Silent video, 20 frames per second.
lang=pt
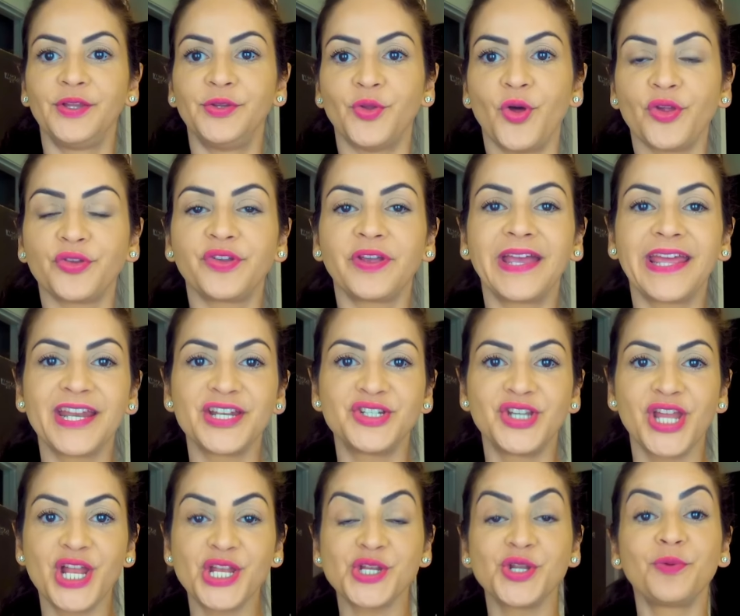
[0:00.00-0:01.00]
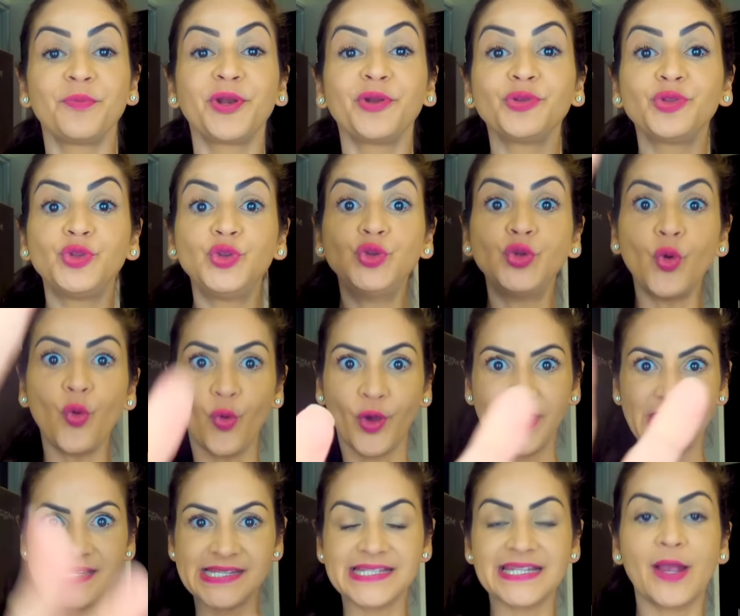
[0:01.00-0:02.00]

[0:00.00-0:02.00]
Nosso ingrediente número 2,